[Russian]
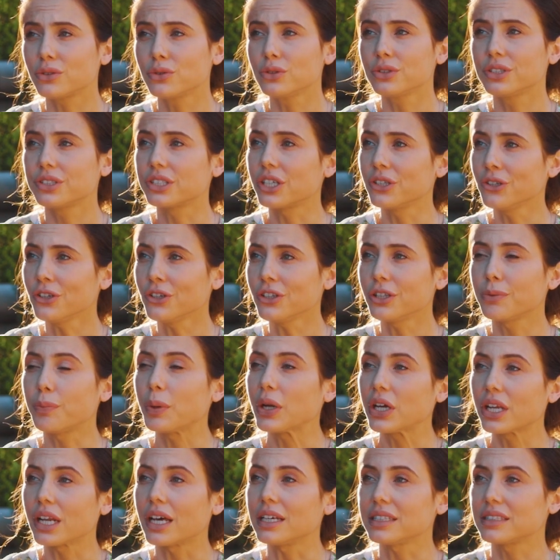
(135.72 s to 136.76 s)
в другую страну – это
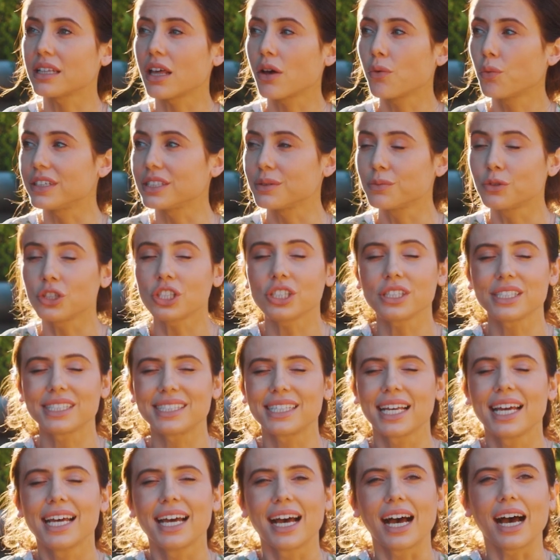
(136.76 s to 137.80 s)
прекрасная
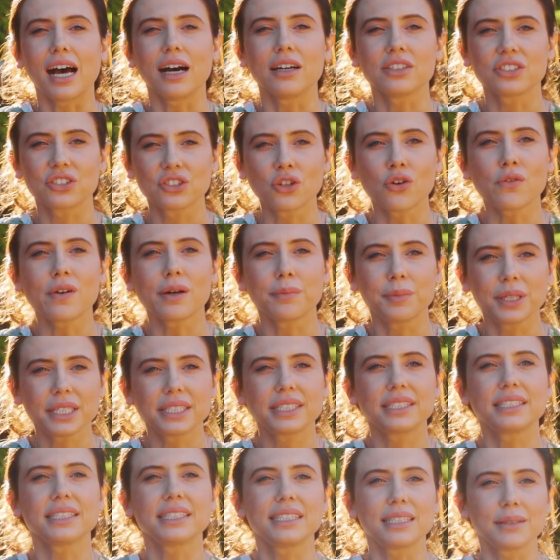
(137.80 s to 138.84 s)
возможность снова
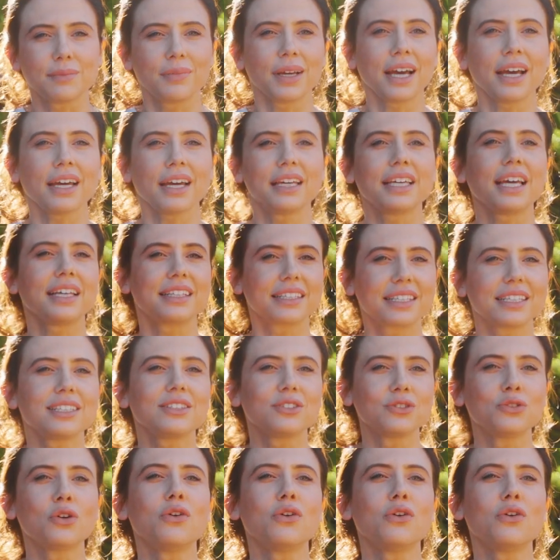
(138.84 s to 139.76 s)
обрести себя и открыть